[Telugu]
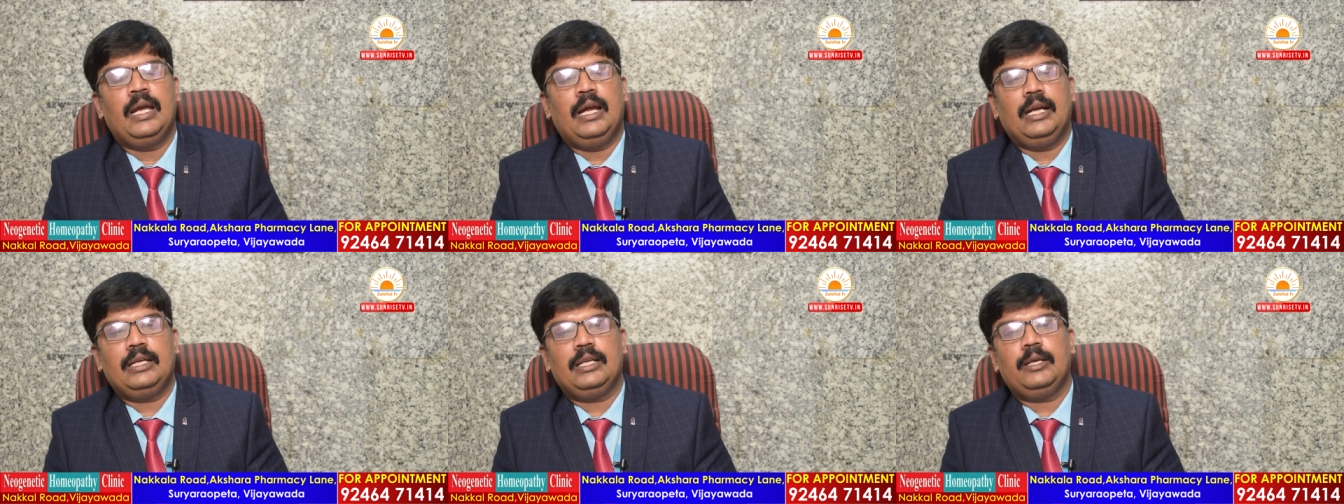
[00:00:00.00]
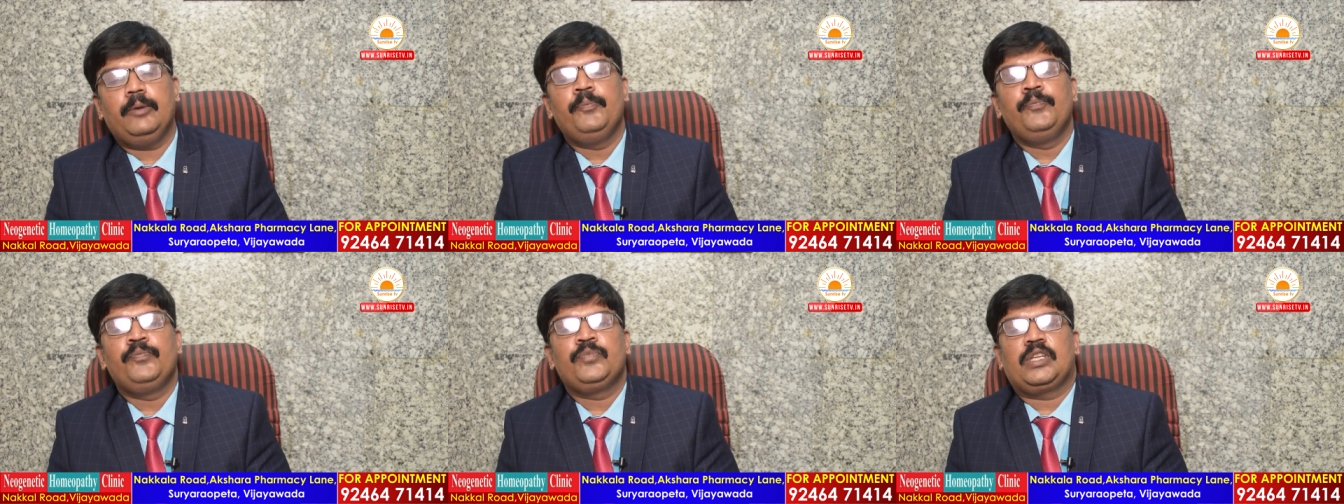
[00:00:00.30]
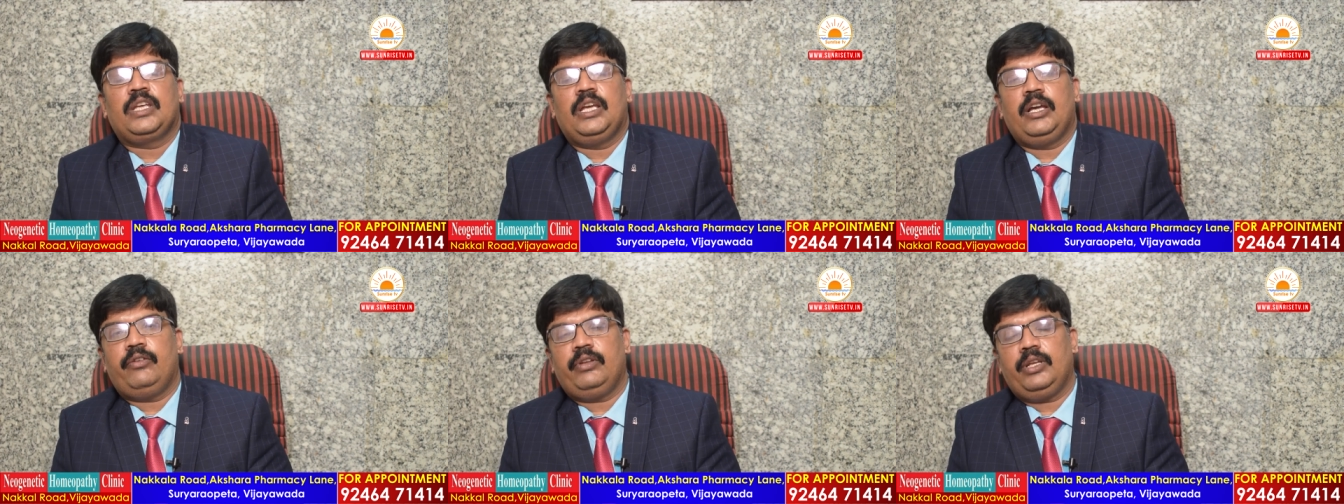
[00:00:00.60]
అంటే
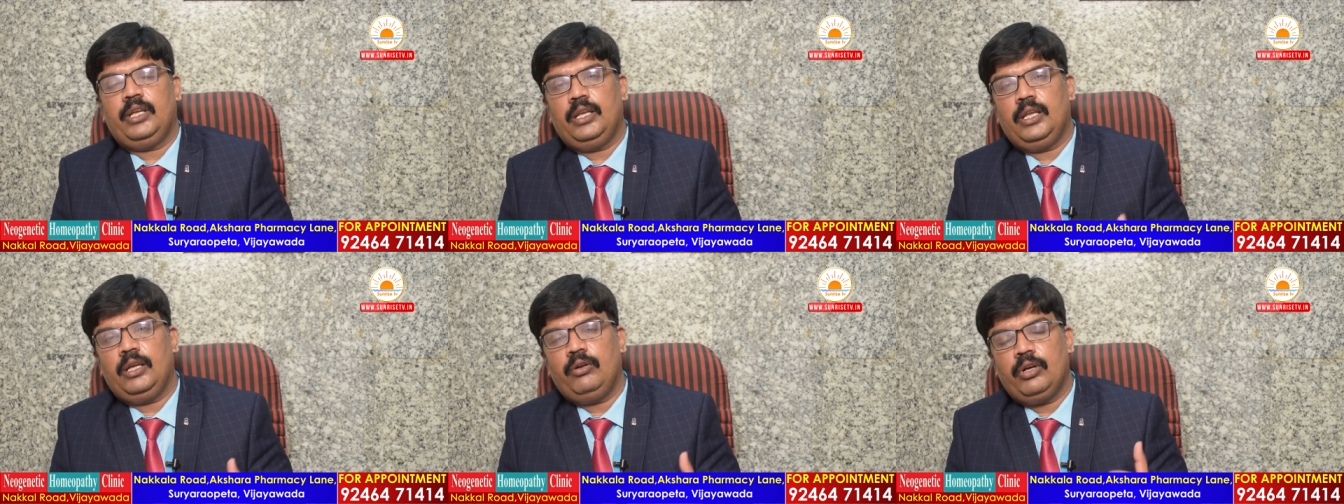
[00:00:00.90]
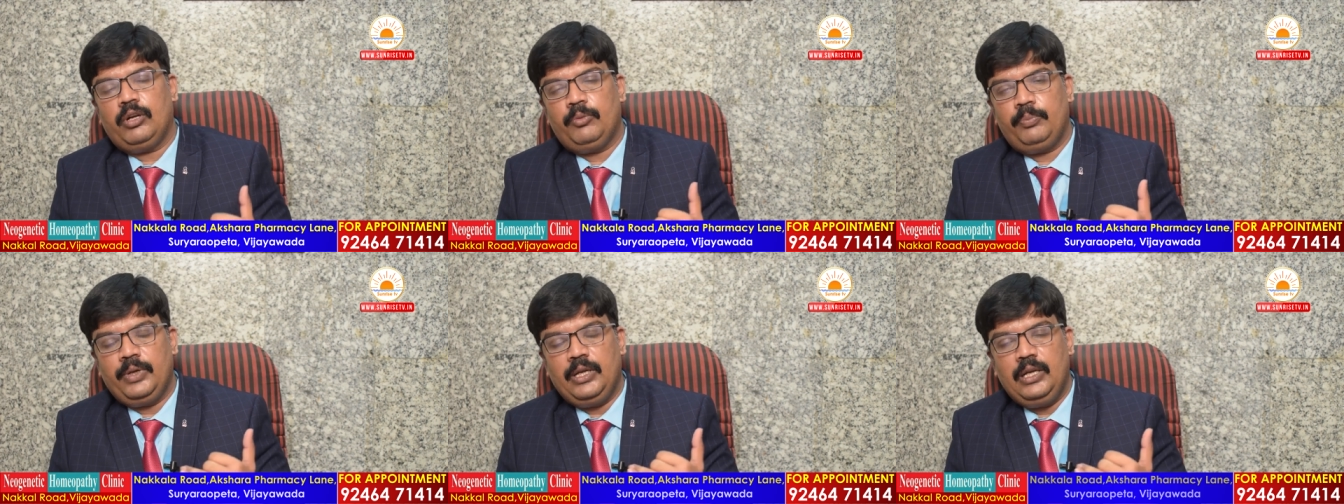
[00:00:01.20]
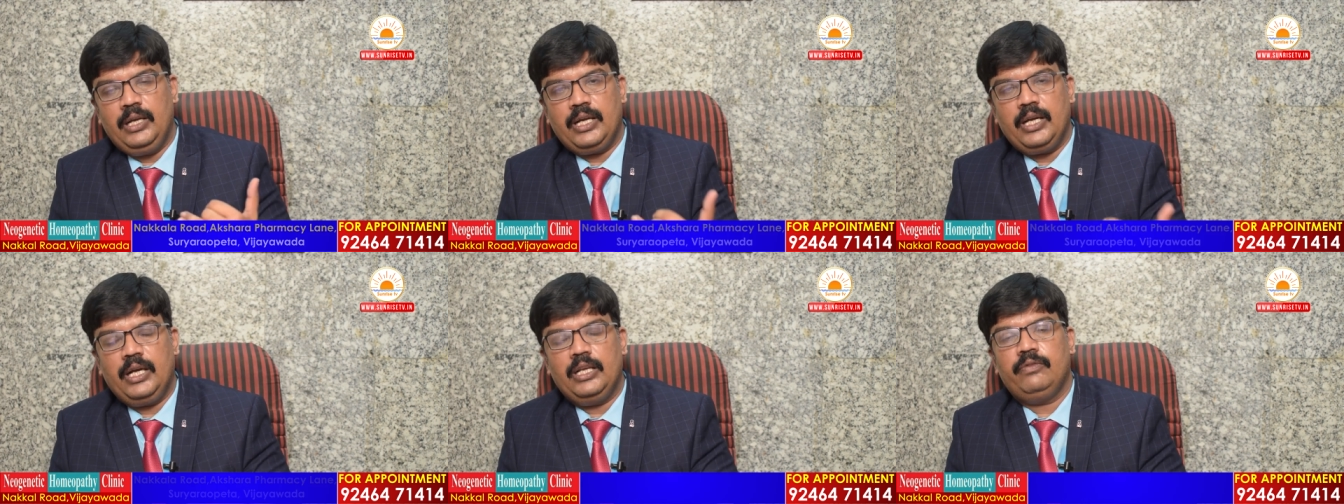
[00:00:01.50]
ఎవరైనా ఒక
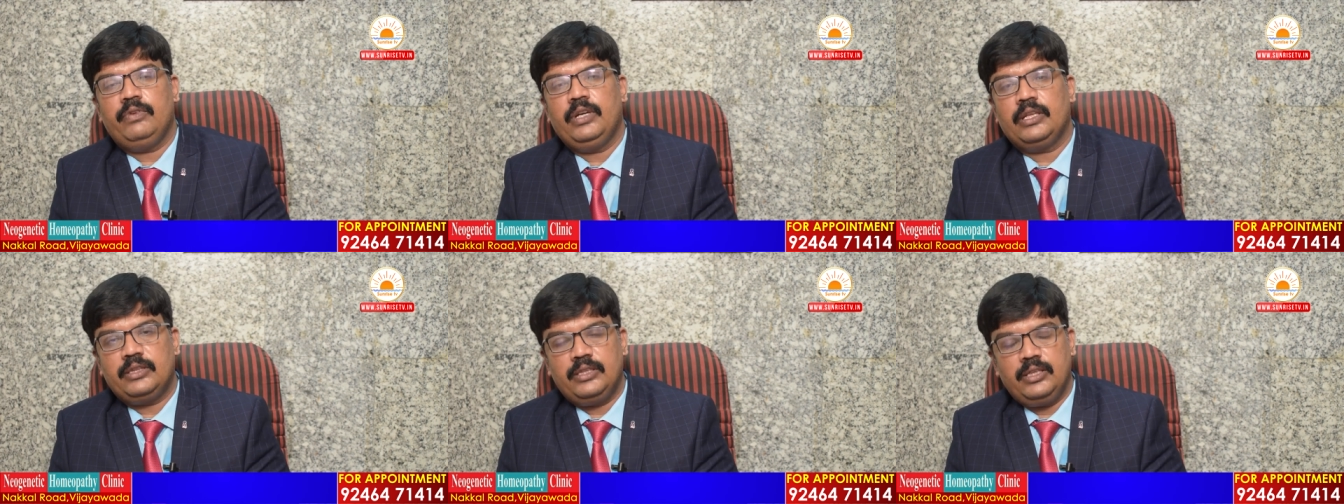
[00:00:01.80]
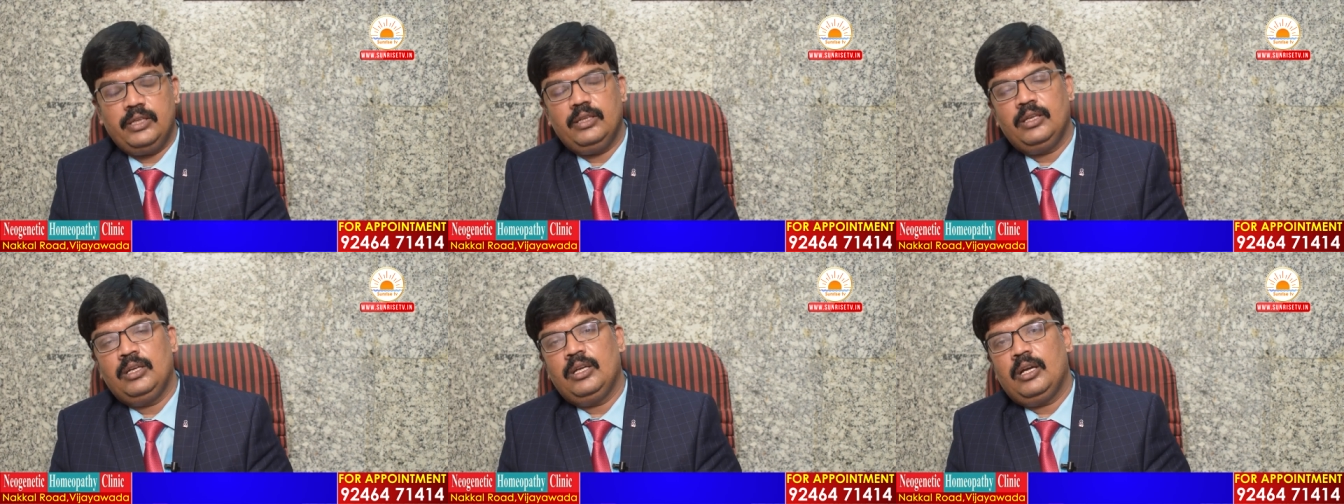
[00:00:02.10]
పెళ్లి కాని వ్యక్తి